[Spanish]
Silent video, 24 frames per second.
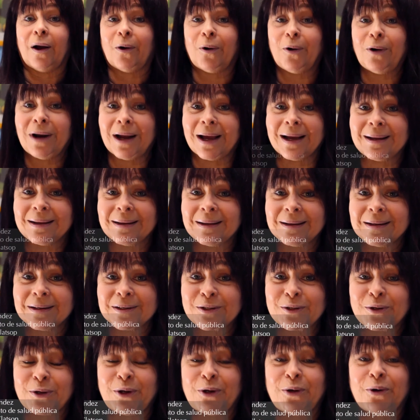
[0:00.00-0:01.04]
Hola,
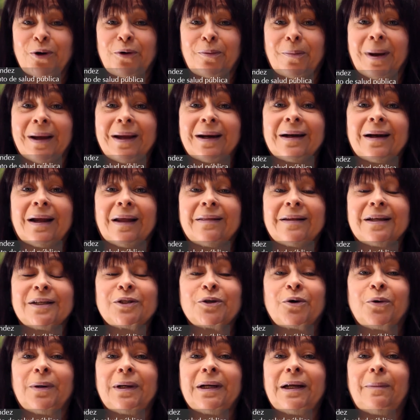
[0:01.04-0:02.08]
soy Norma
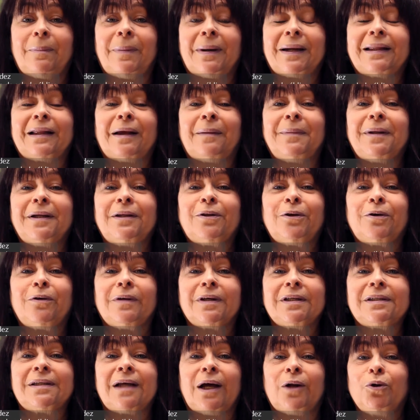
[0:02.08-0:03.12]
Hernández con el Departamento
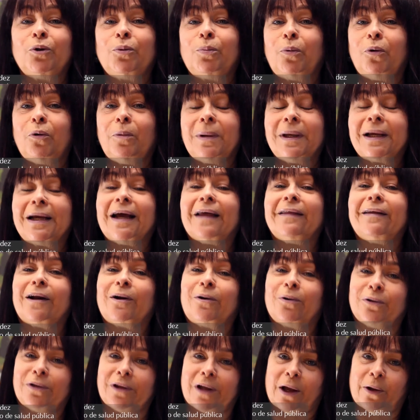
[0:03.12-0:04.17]
de Salud Pública
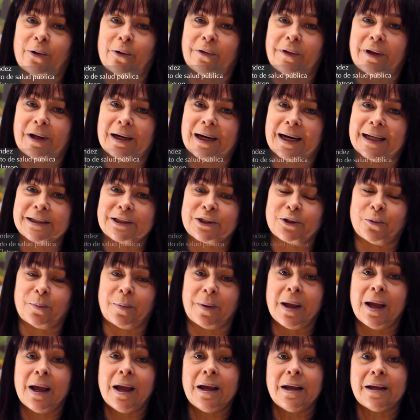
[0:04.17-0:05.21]
del Condado de Clatsop
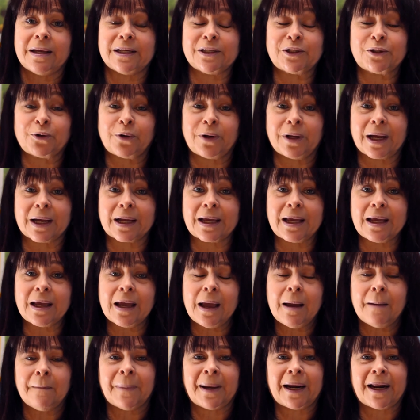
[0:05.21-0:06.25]
y estoy aquí
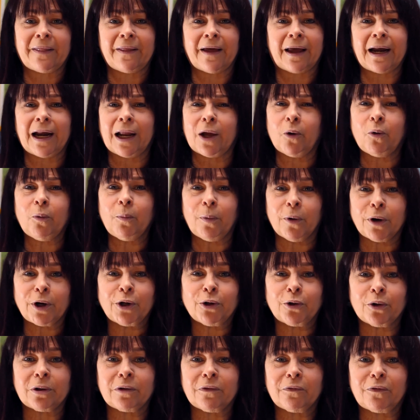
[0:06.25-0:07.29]
para darle un
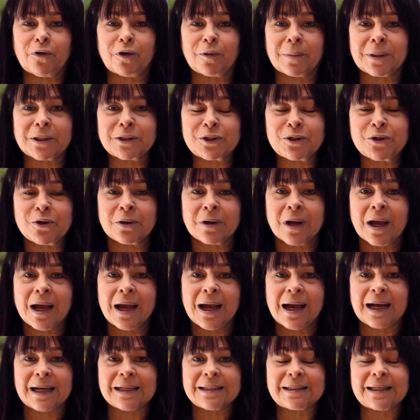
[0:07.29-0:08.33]
poquito de información
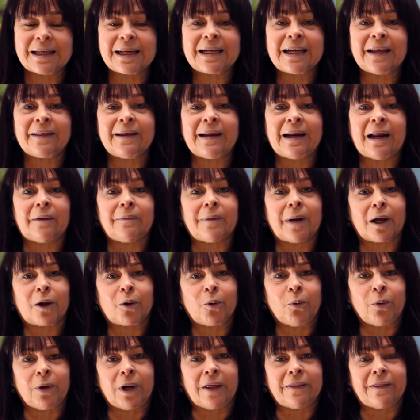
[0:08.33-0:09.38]
acerca de la
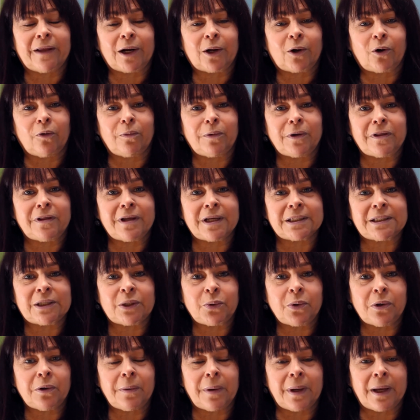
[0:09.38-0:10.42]
vacuna del
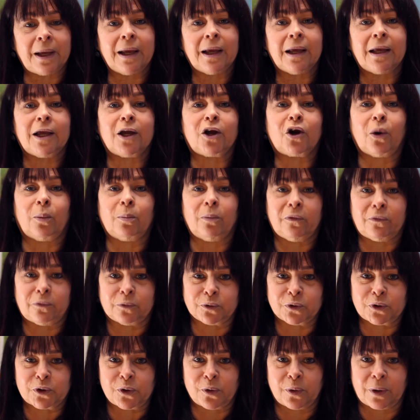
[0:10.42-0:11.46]
COVID-19 y cómo
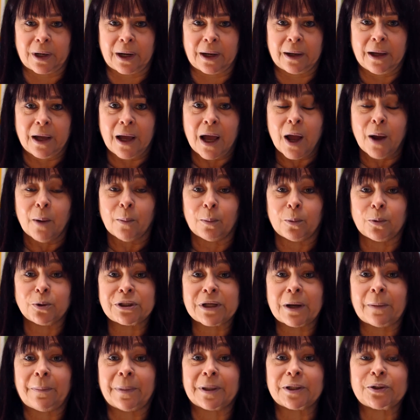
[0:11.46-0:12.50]
funciona.
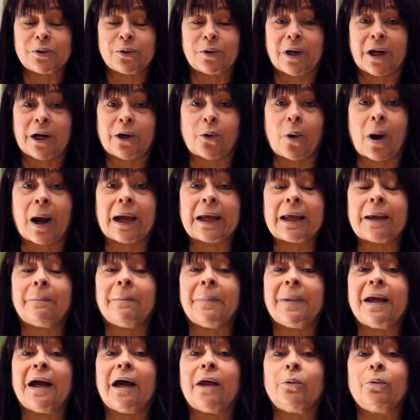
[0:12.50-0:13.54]
Muchas personas nos han
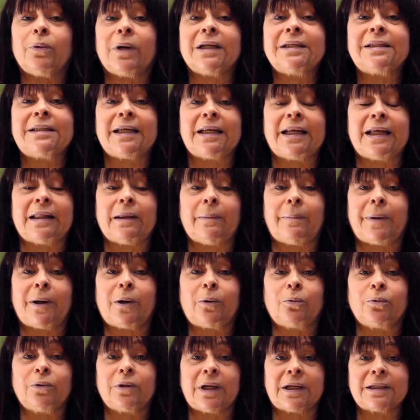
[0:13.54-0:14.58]
enviado una serie de
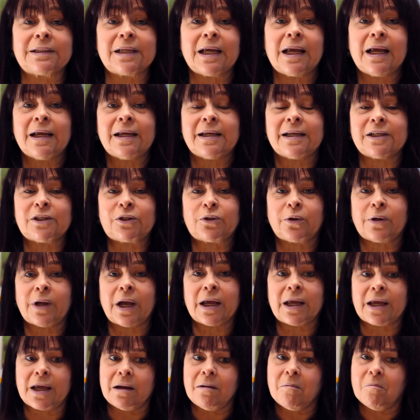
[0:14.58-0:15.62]
preguntas y estoy
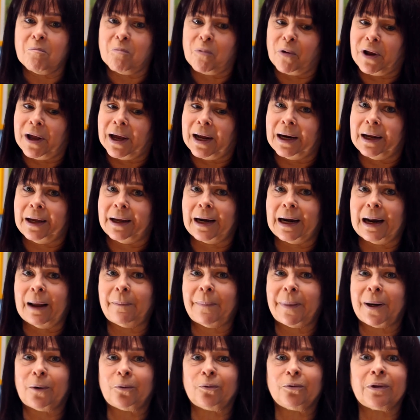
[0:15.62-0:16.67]
aquí, voy a leer
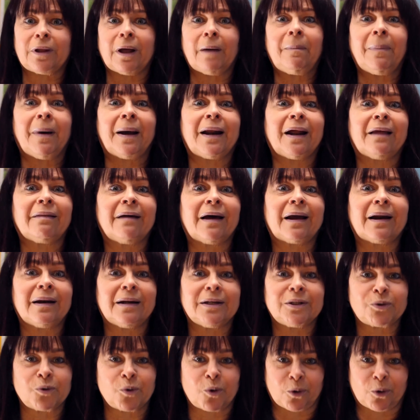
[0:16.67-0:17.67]
las preguntas para darle su